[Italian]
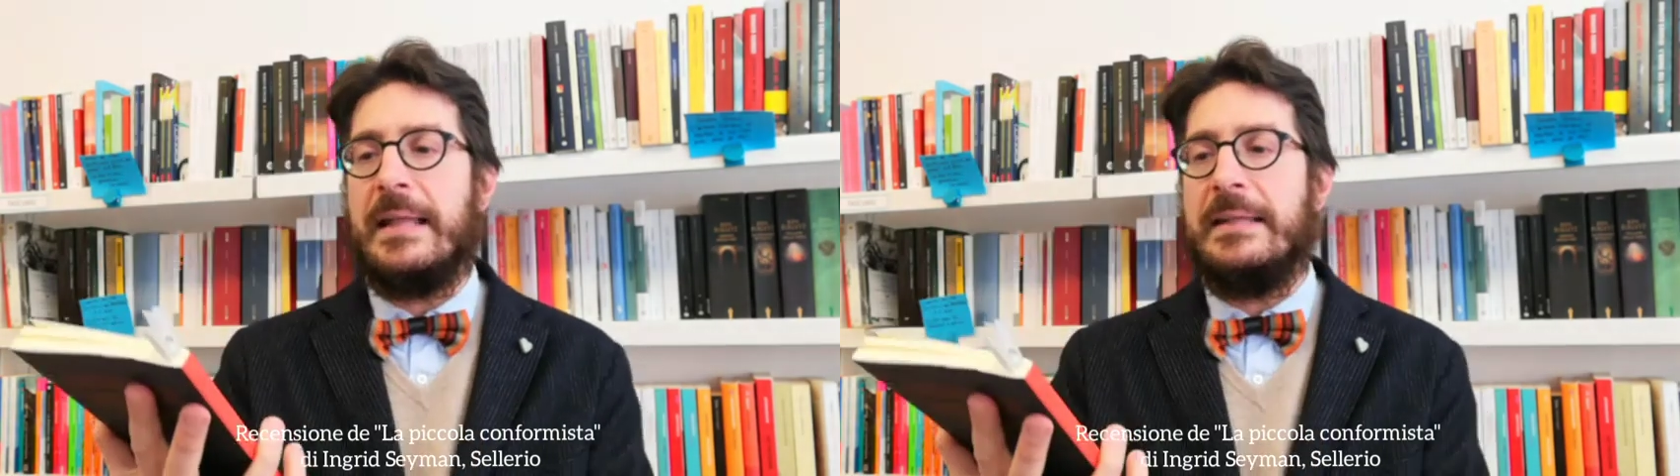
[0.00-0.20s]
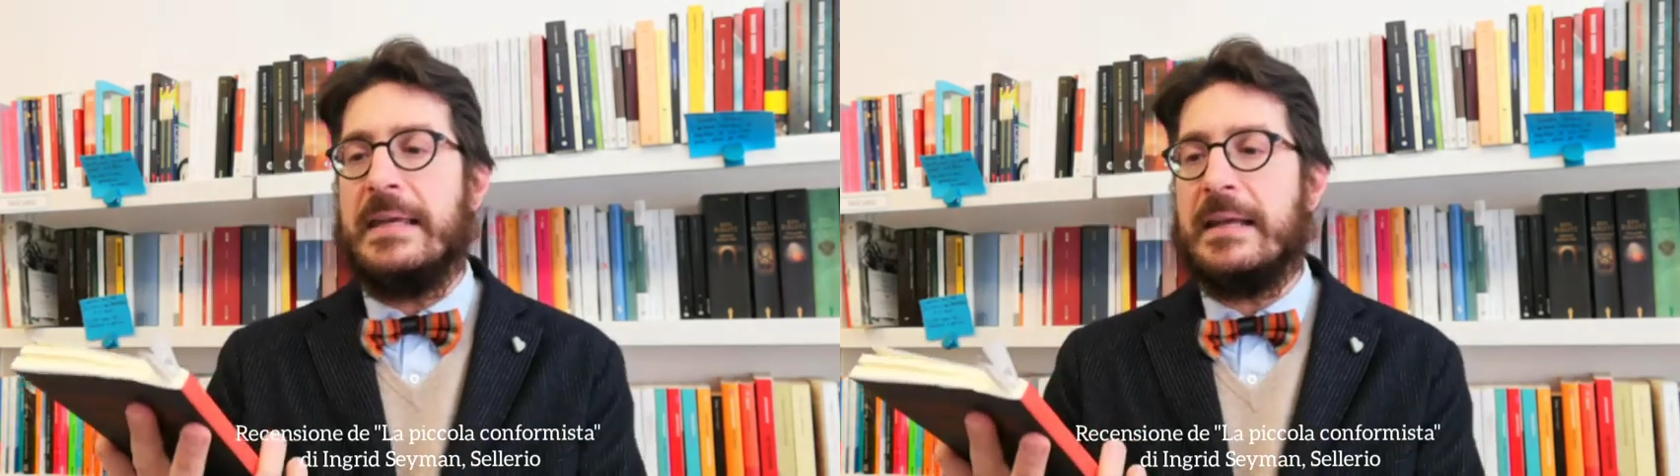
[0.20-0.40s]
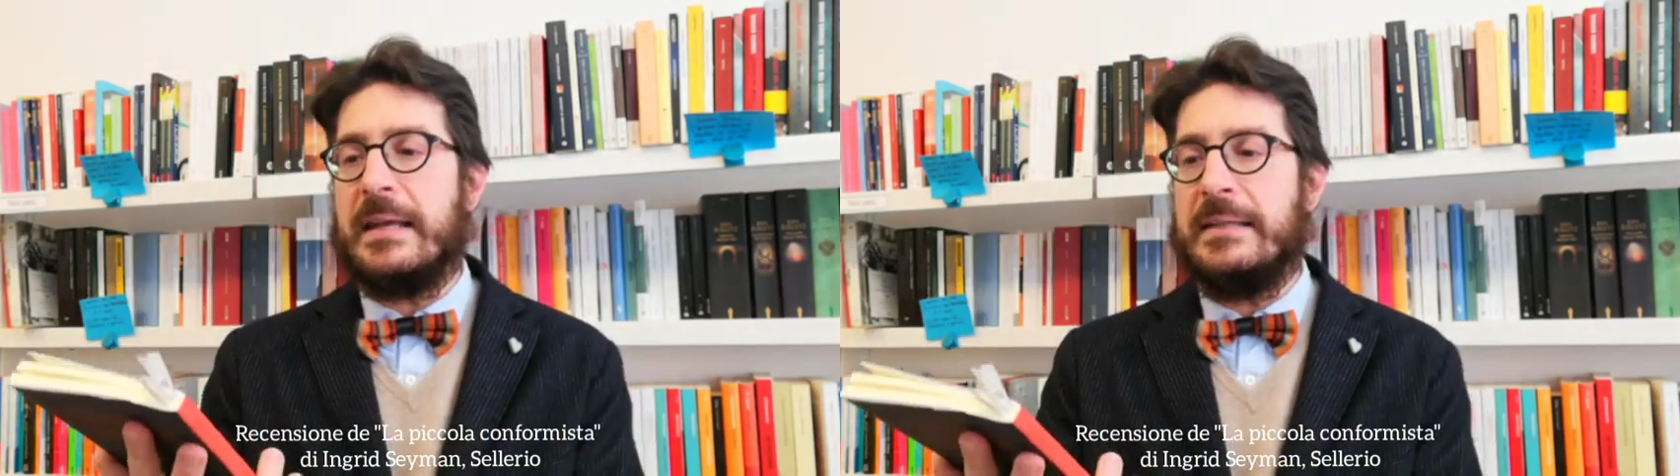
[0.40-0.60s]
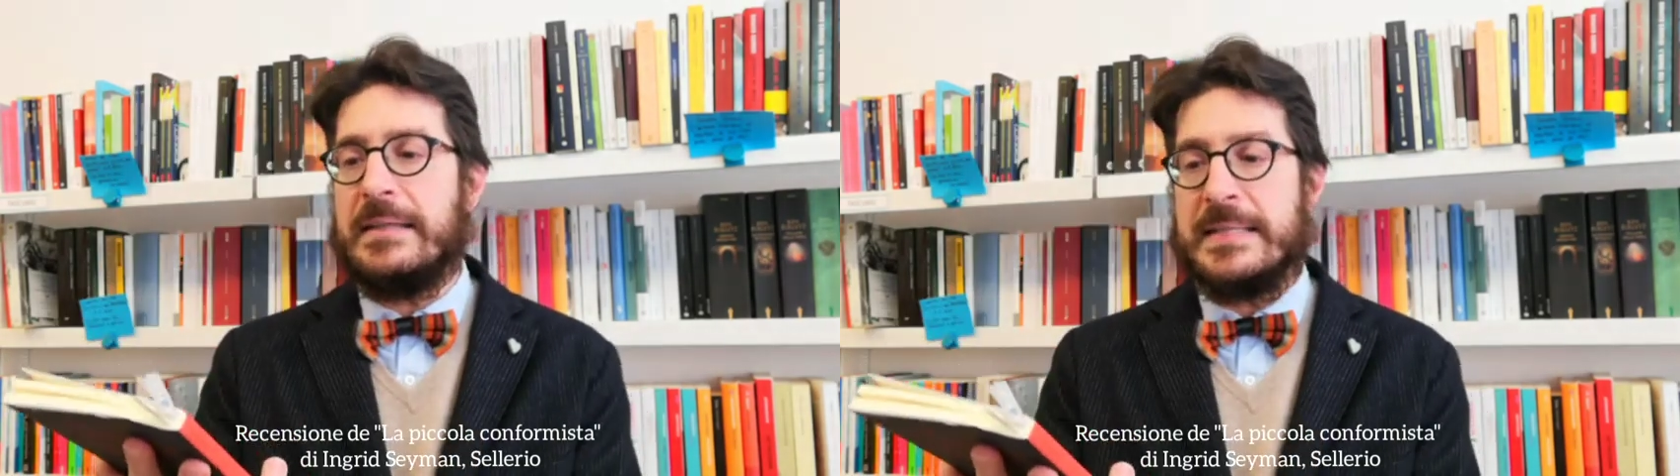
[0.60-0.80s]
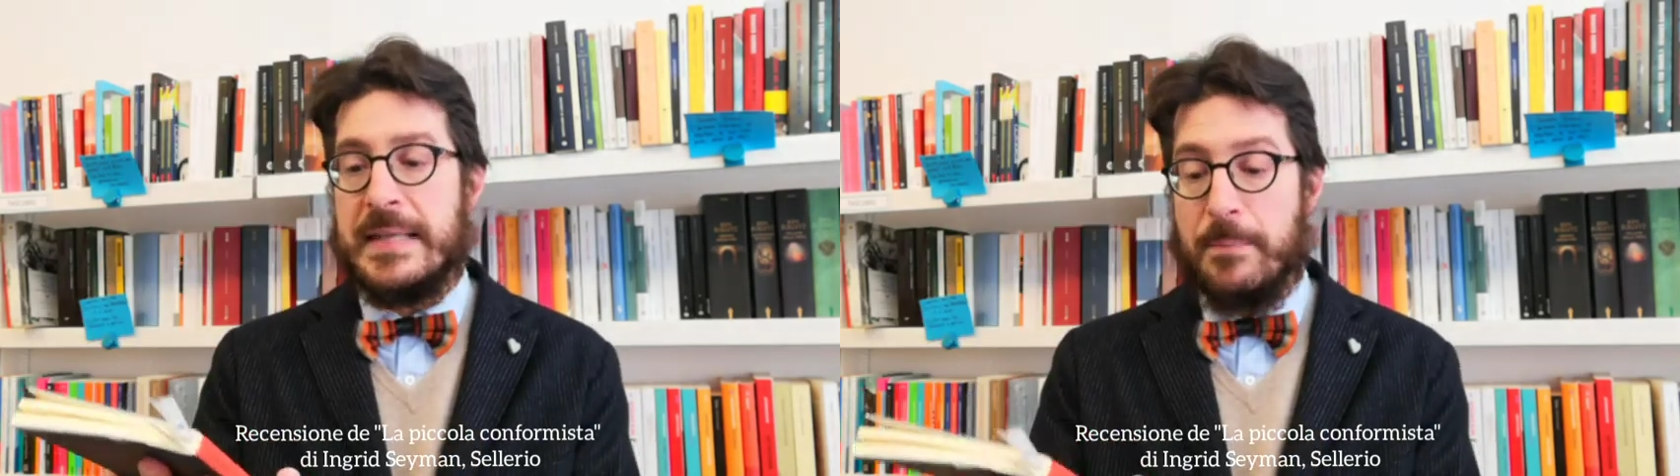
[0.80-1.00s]
di Ingrid
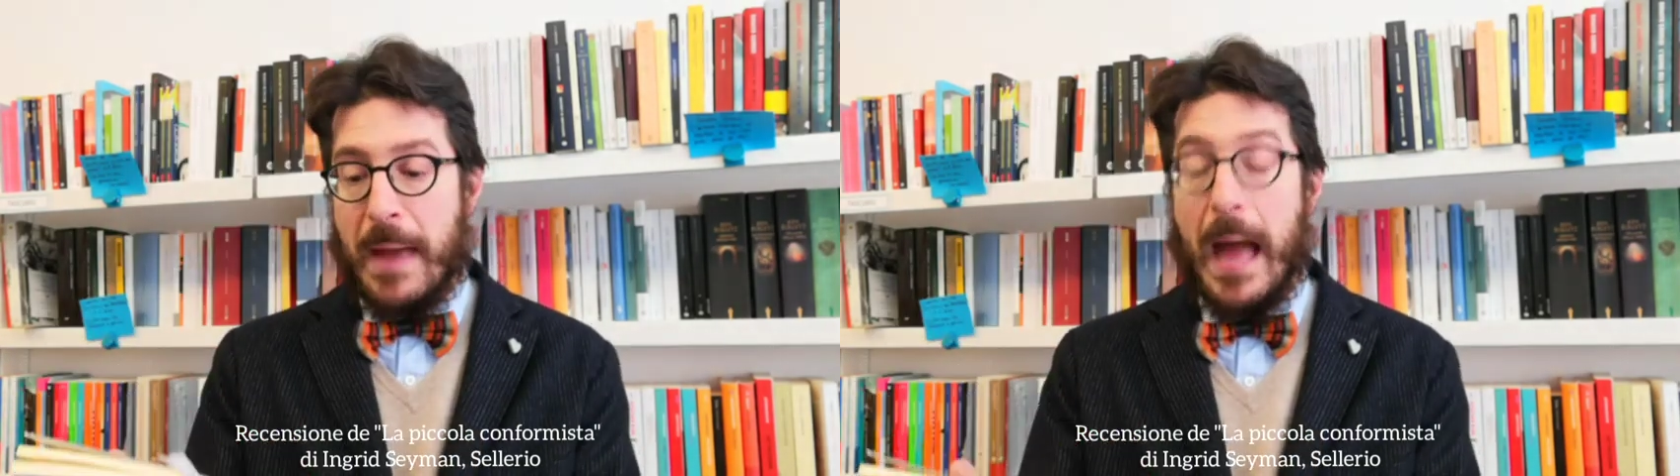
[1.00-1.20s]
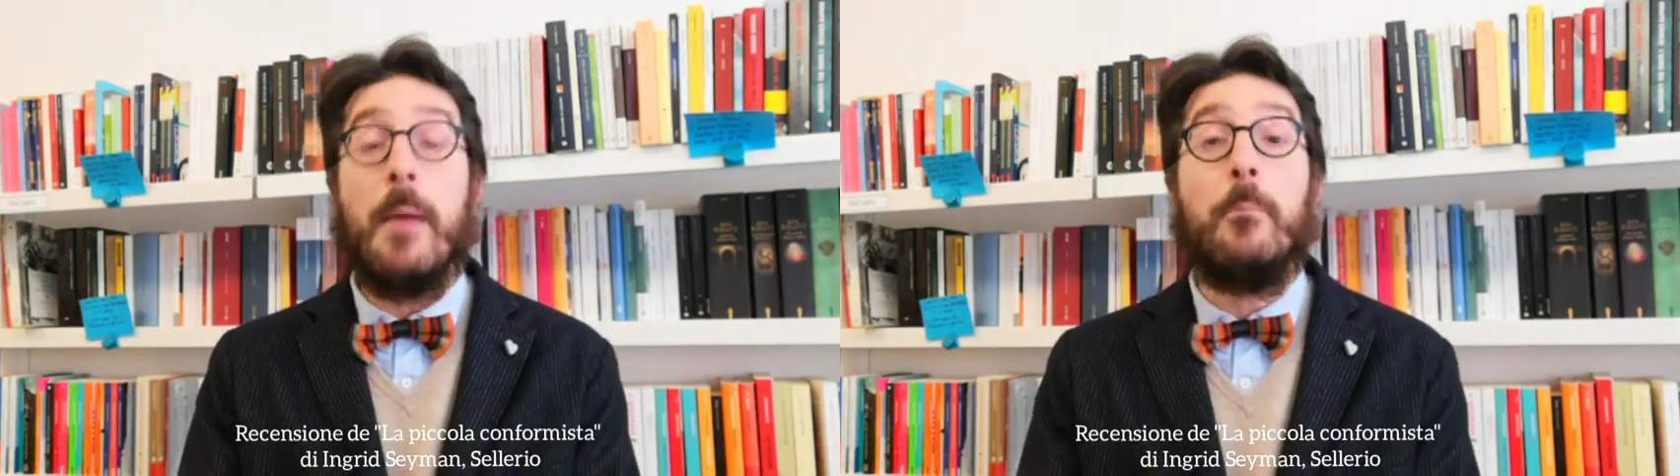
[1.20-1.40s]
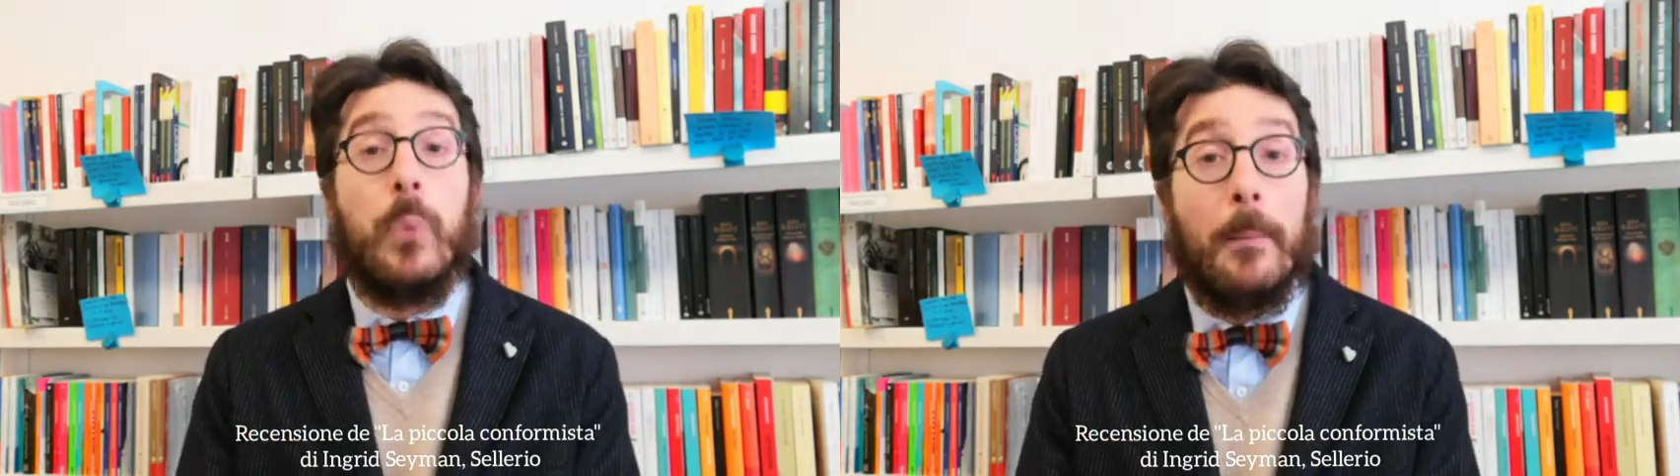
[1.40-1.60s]
Seimà,